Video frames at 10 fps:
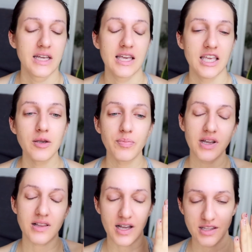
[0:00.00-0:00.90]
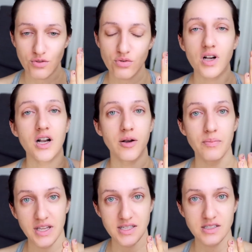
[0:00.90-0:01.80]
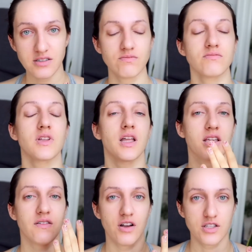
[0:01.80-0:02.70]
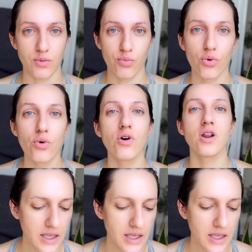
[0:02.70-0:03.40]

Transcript: И прикладываю, как компрессик, открываются поры.